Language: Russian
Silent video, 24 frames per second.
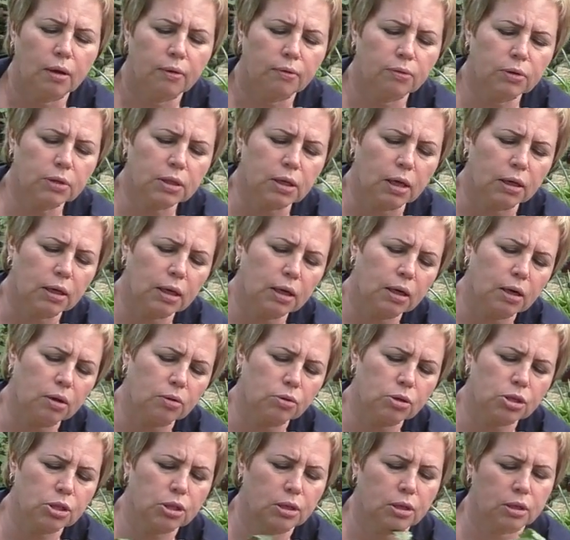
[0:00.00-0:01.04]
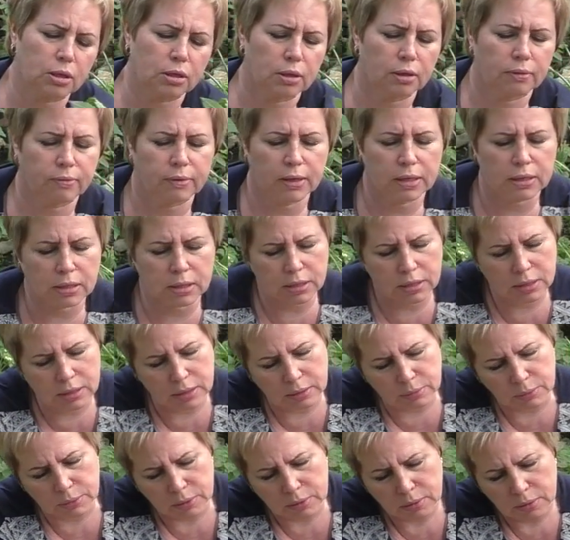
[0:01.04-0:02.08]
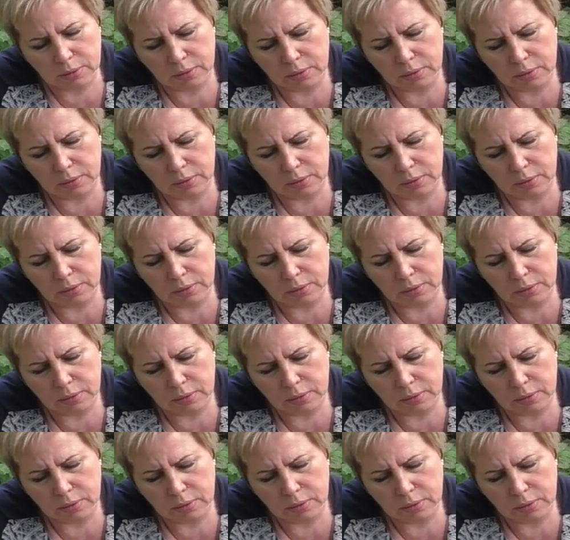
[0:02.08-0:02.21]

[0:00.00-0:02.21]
Вот какая хорошая корневая система